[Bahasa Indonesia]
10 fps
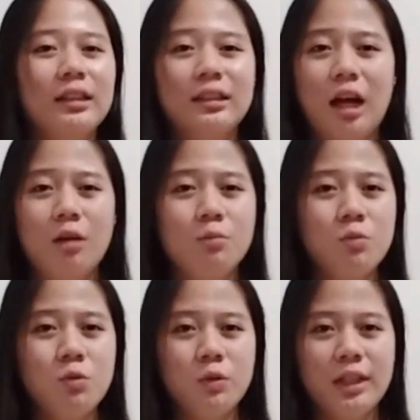tak
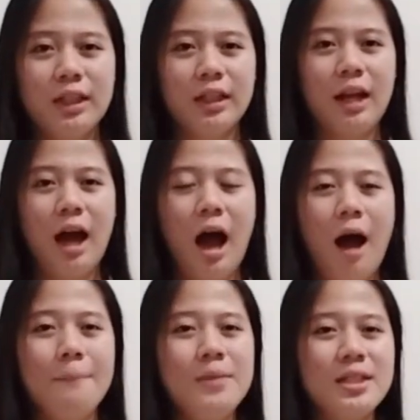mungkin
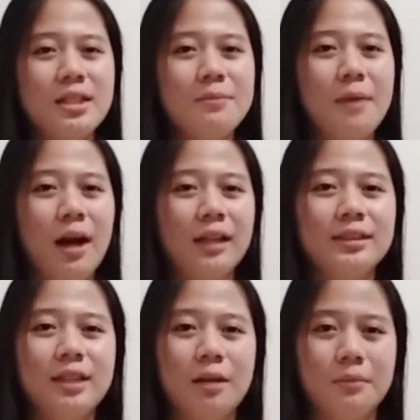habis dimakan
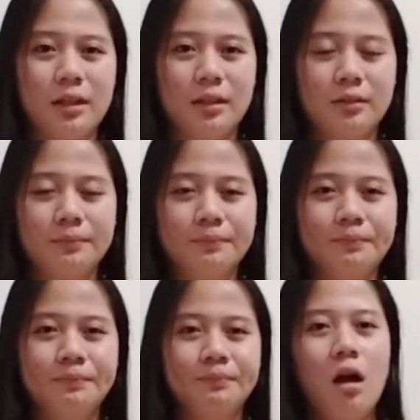zaman.
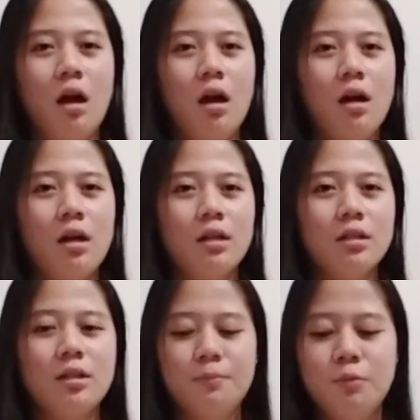
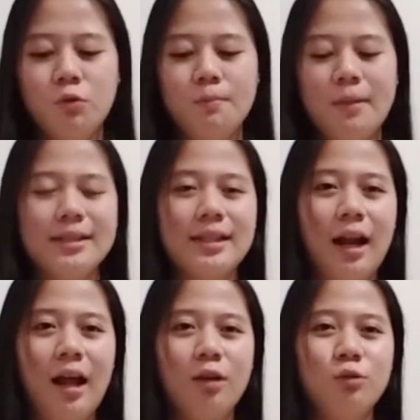Debu masa
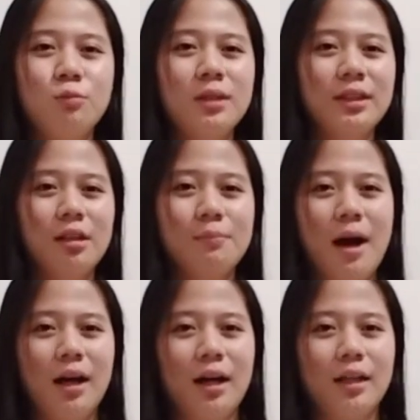lalu
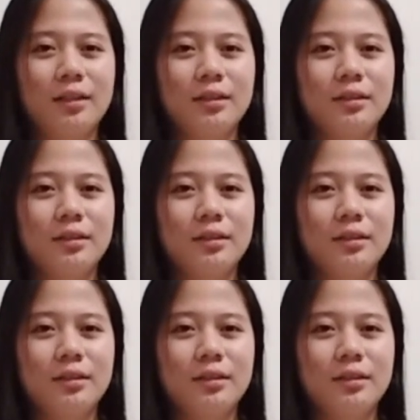berterbangan,